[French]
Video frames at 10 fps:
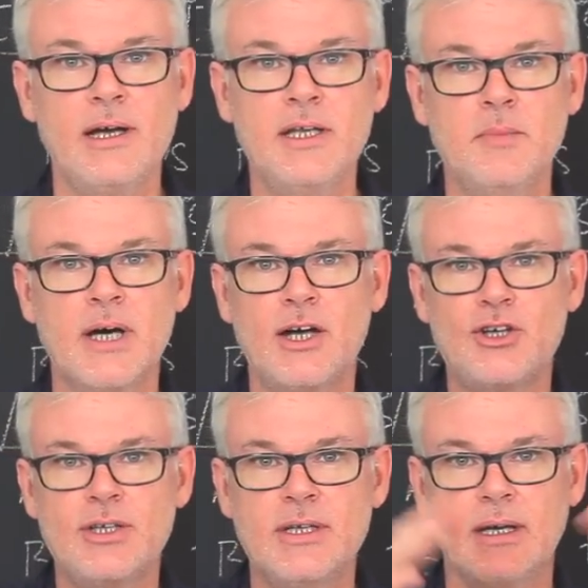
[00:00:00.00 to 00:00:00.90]
a
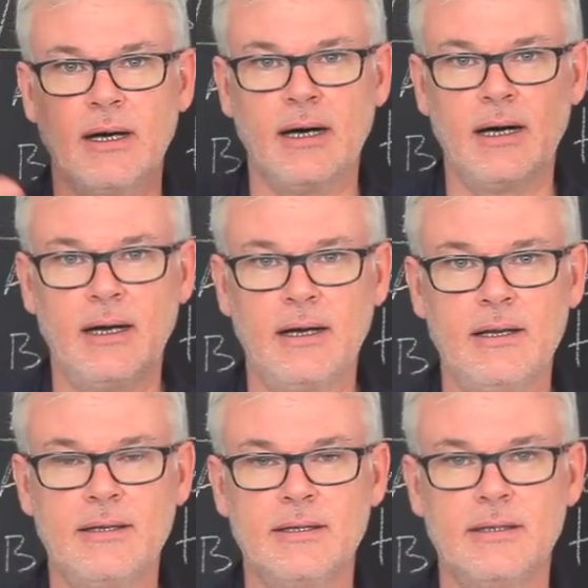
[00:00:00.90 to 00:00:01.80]
l'image
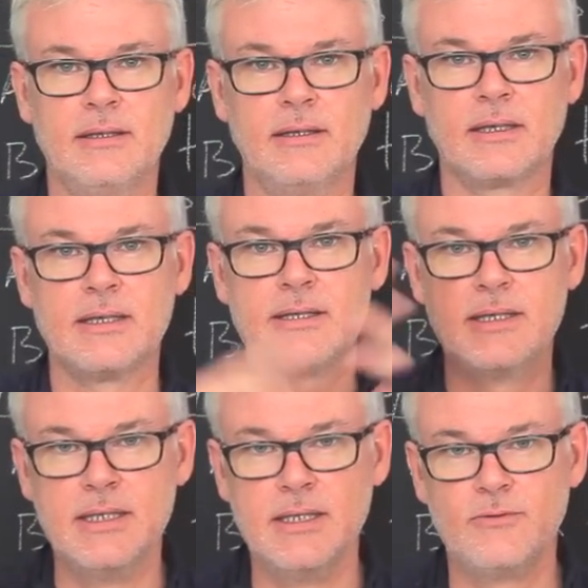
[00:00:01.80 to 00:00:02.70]
idéale des
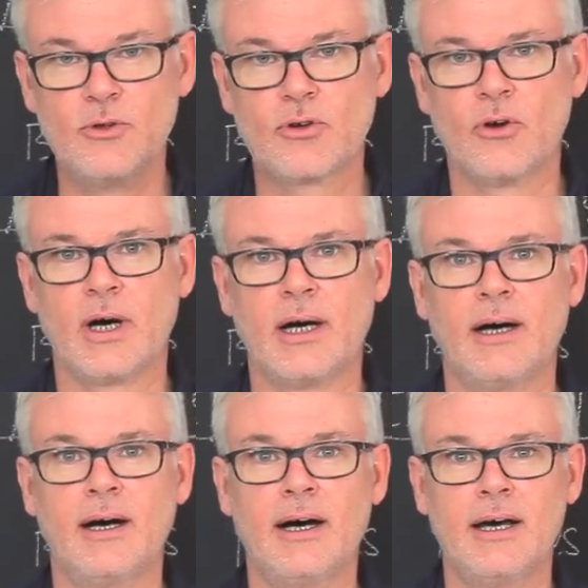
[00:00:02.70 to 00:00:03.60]
récifs de
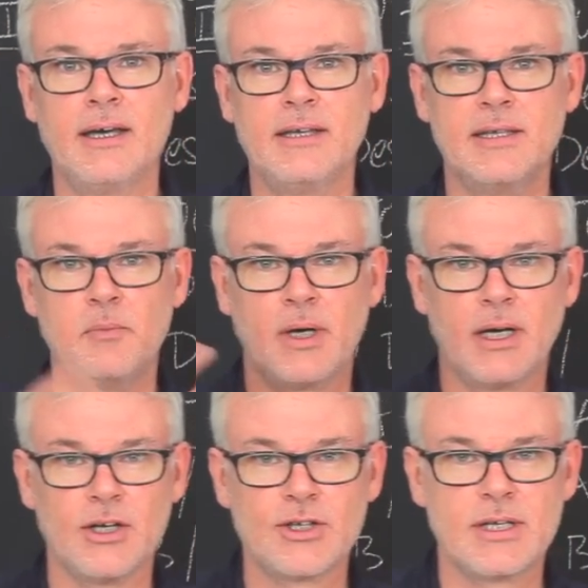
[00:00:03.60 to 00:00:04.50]
corail, des
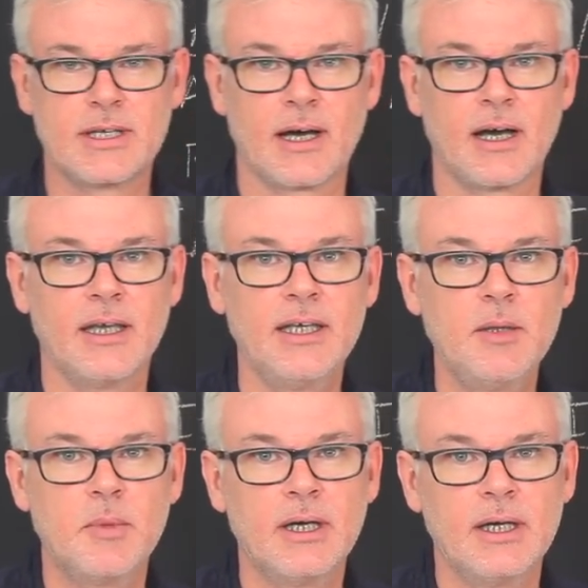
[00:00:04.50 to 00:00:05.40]
plages des
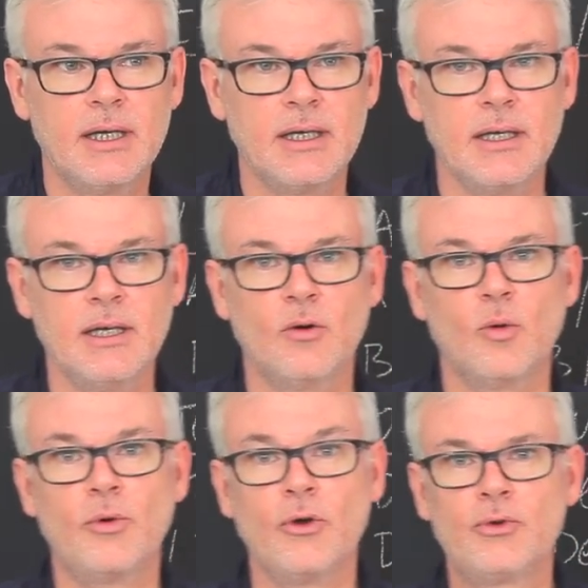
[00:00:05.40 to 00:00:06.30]
Caraïbes, et
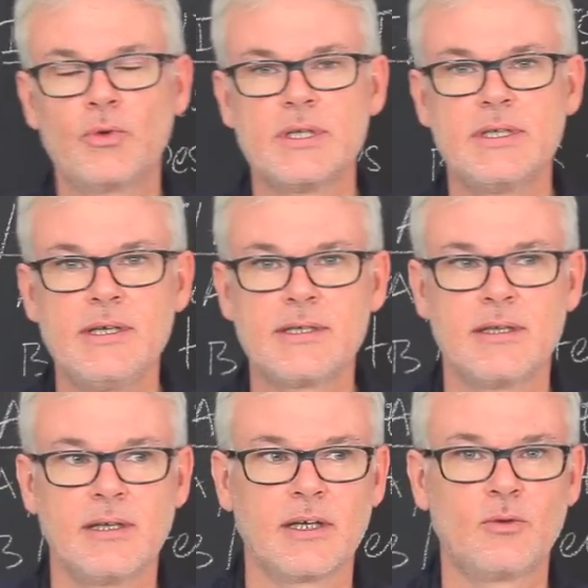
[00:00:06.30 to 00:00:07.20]
au plan touristique,
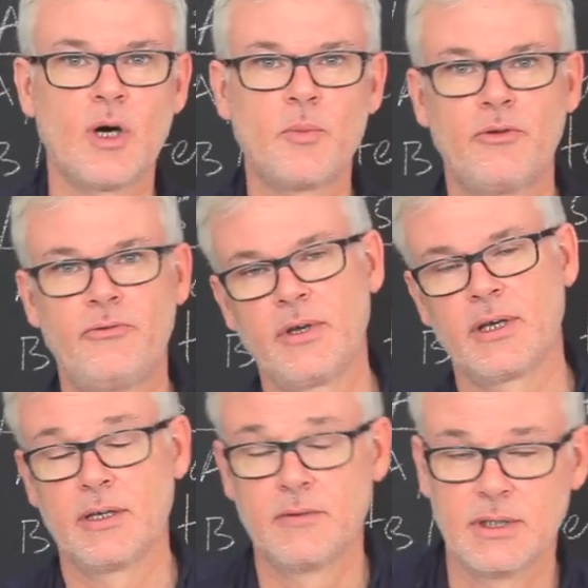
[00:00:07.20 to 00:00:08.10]
ces territoires peuvent
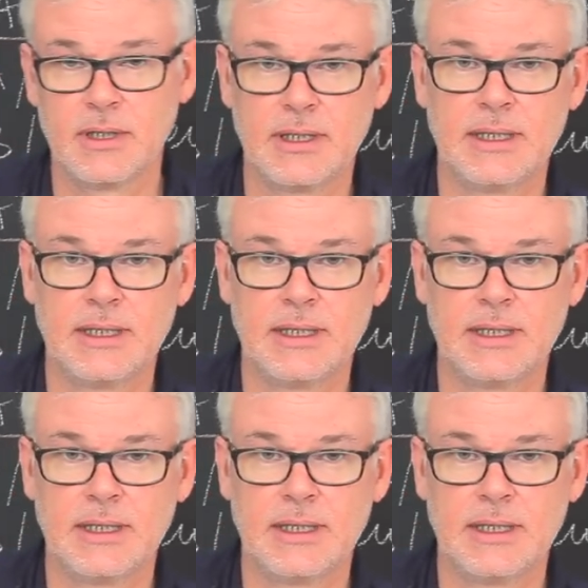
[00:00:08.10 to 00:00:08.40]
faire rêver.